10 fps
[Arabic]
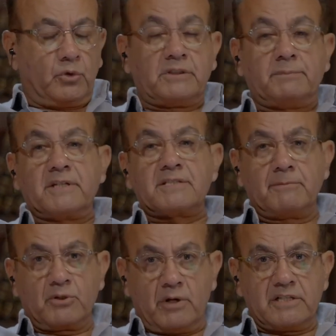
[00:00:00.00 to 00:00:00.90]
كنت
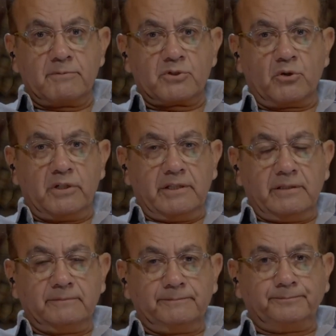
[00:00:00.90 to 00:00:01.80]
بتكسبي كويس من شغلك؟
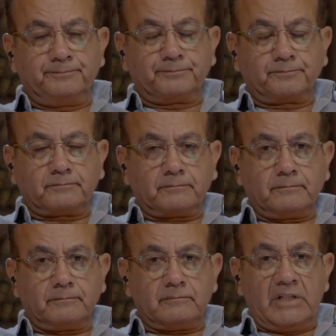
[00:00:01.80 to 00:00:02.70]

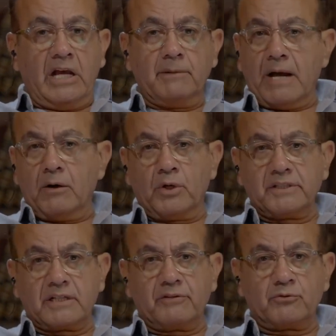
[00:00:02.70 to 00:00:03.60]
جدا هل
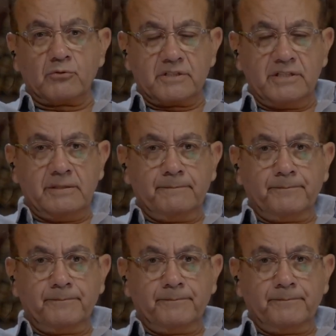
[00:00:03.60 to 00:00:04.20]
معوضك الفلوس دي؟